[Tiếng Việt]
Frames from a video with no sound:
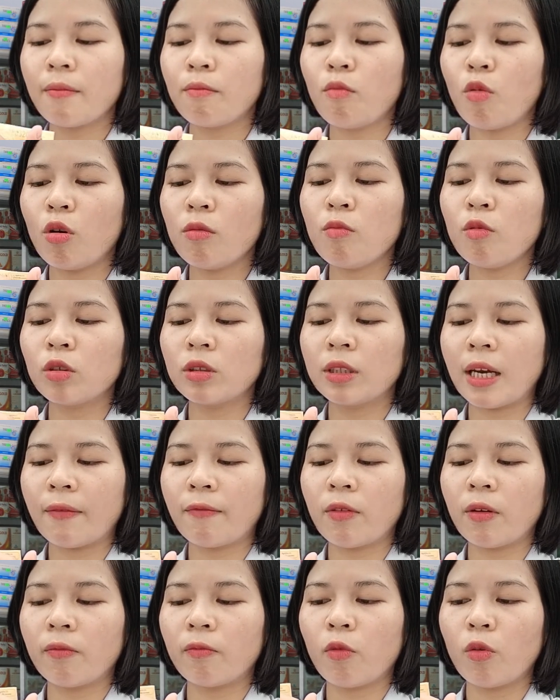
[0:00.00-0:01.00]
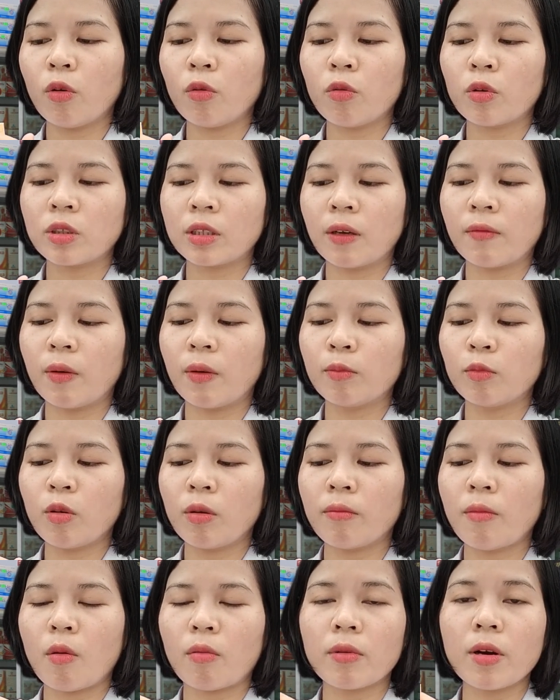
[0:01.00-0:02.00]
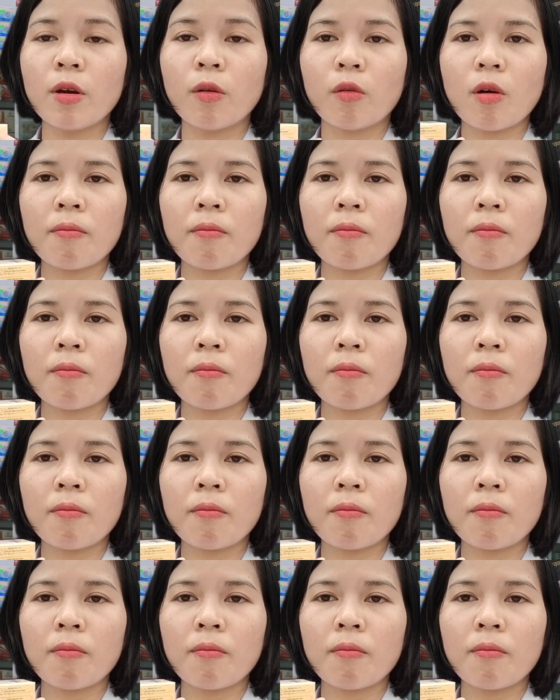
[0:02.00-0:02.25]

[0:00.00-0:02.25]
Đấy, mỗi một nhà phân phối của sản phẩm Thuần